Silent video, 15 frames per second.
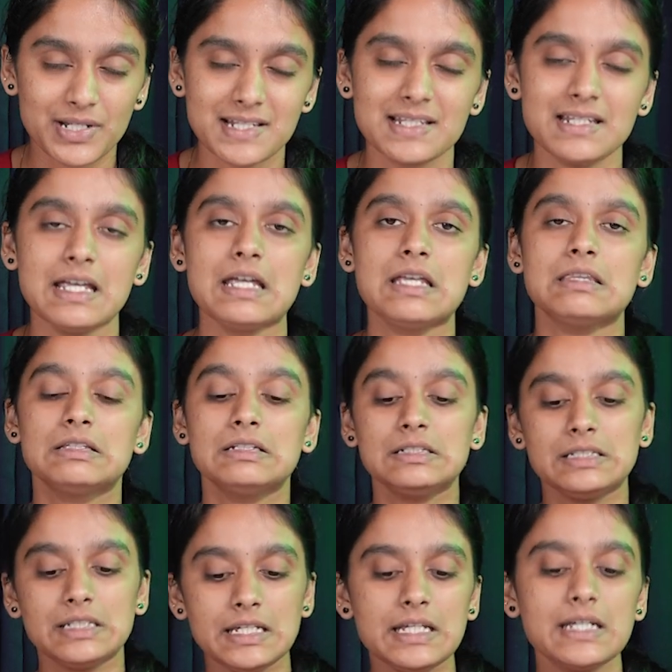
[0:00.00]
கூட சேர்ந்து
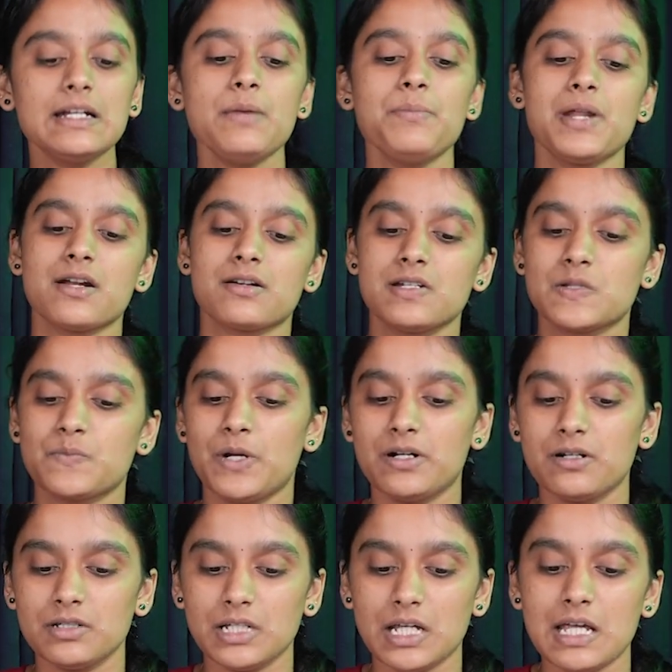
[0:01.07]
நீங்கள் ப்ராக்டிஸ்
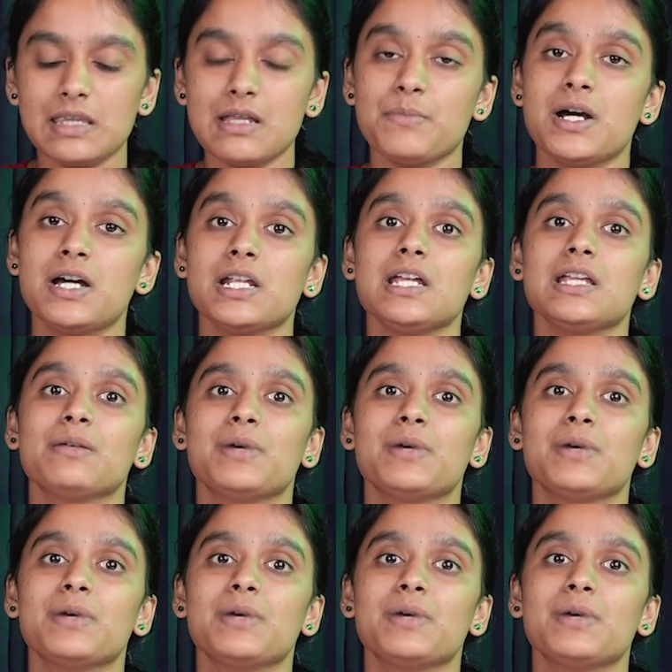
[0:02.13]
பண்ணுறதுக்கு ஏற்ற மாதிரி